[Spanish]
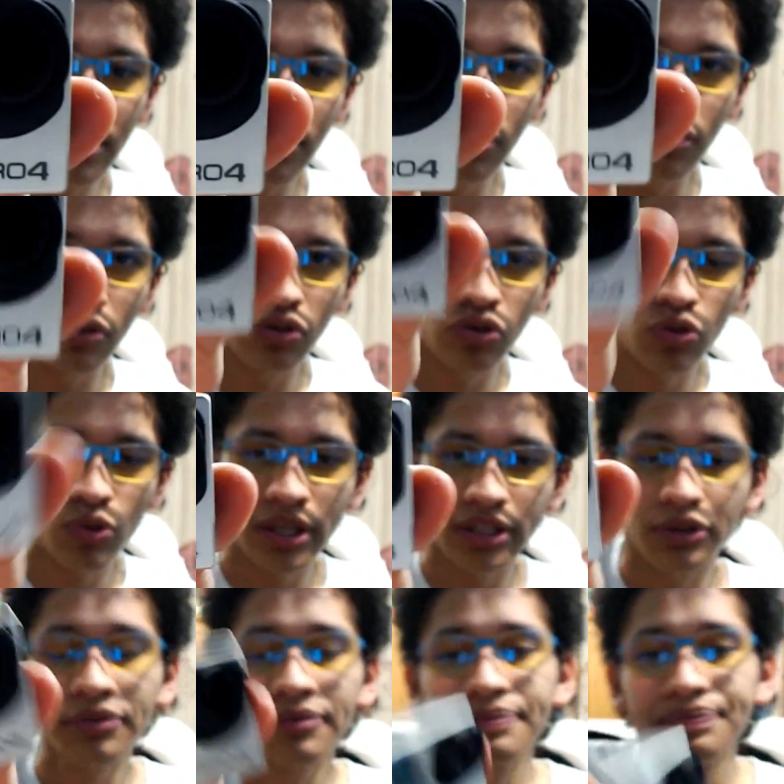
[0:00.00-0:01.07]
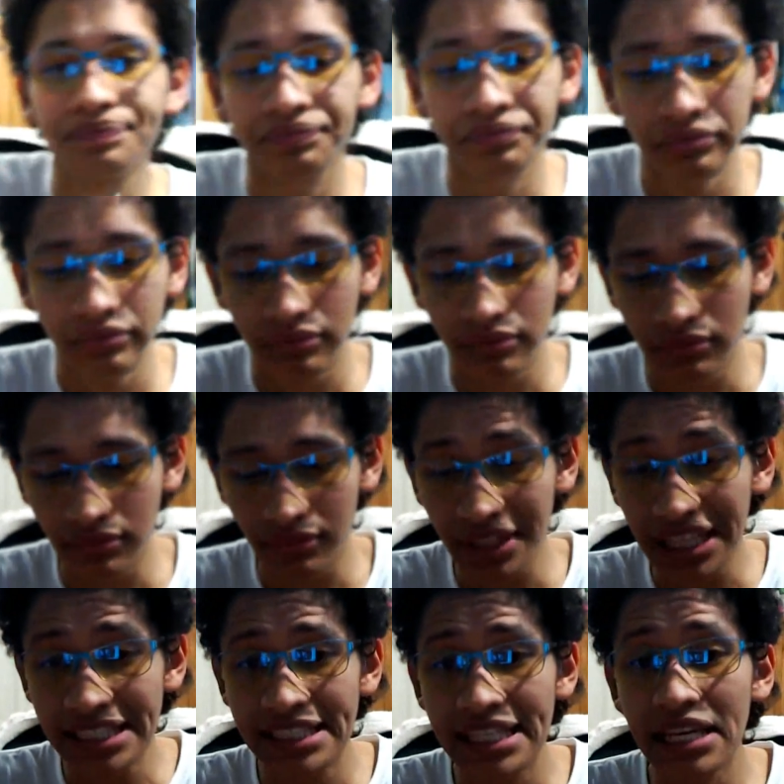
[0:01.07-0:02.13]
Hero 4
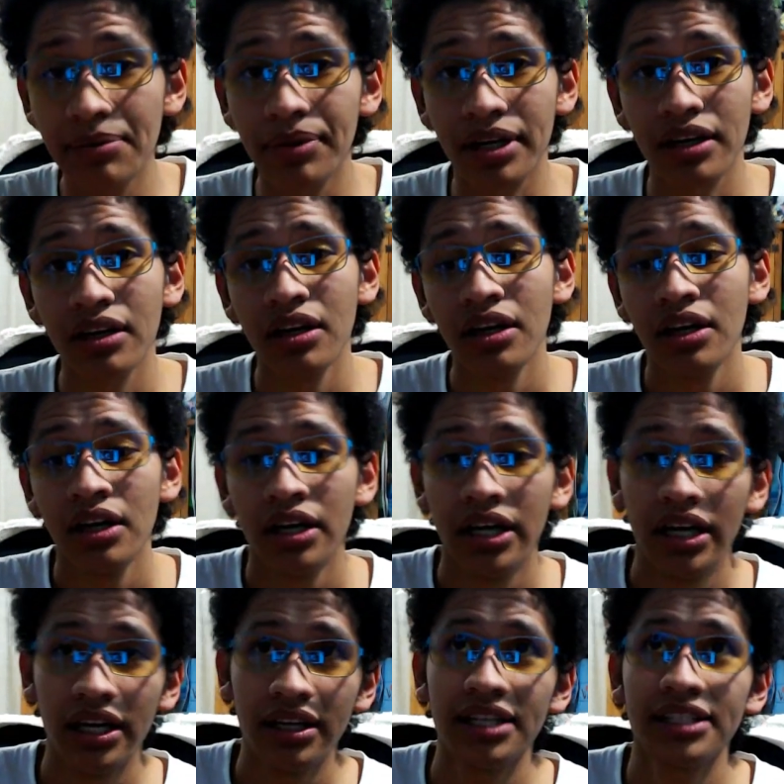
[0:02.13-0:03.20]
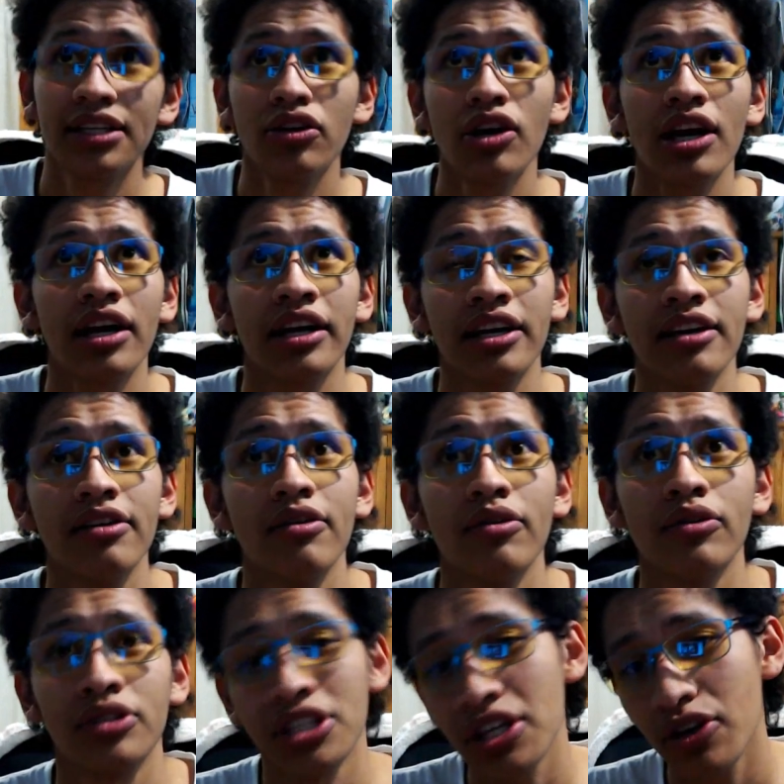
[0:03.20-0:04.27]
Silver, eh, ya salió la
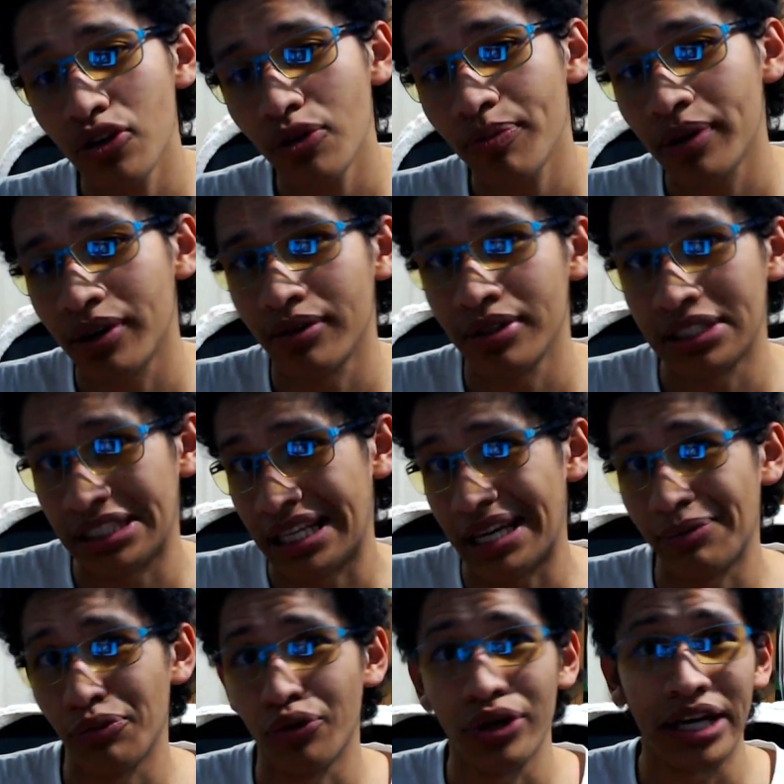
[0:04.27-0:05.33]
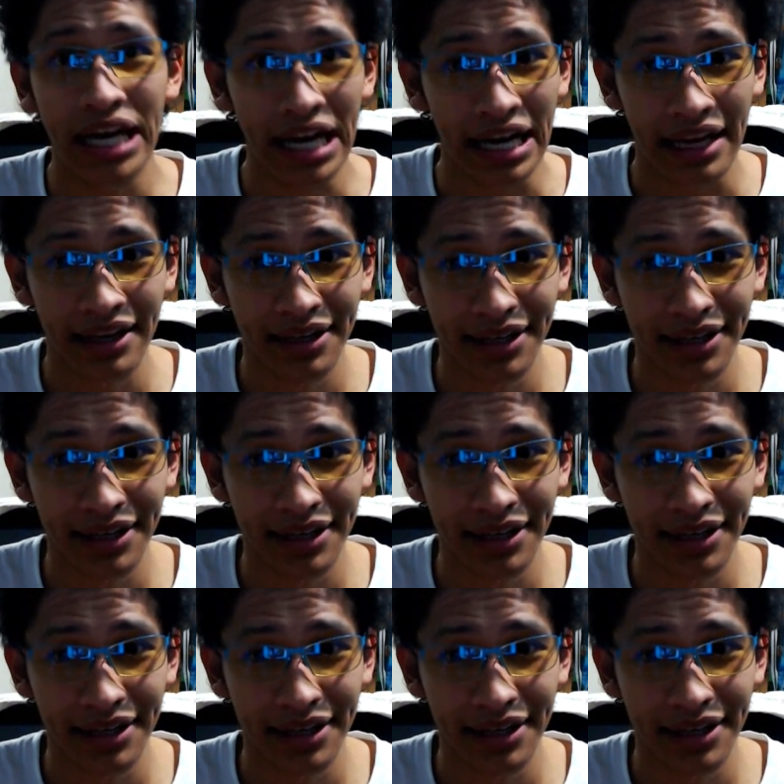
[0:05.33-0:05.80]
Hero 5 pero está muy cara,